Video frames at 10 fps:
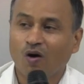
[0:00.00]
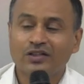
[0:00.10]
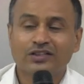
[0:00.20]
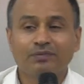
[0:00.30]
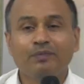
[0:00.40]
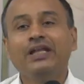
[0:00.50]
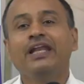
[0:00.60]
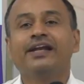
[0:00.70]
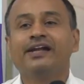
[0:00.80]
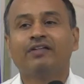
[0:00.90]
और जब भी
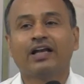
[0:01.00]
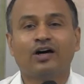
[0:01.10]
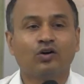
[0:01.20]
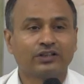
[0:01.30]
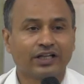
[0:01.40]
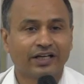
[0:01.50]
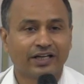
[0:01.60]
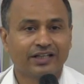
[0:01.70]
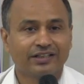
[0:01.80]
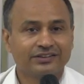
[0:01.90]
लेने वाला होता
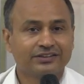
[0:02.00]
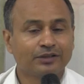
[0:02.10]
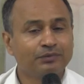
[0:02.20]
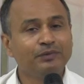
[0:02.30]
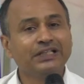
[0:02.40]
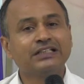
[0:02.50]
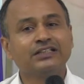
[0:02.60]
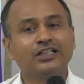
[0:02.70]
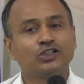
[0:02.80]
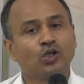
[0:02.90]
है जब भी
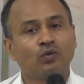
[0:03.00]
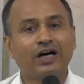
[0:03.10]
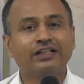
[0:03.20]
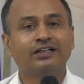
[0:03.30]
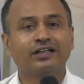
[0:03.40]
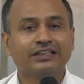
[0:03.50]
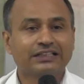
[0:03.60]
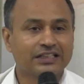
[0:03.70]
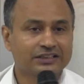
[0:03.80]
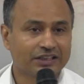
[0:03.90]
किसी ने शुरुआत करी
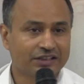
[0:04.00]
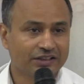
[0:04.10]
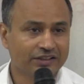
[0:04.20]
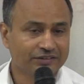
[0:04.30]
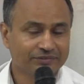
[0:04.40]
इस नशे की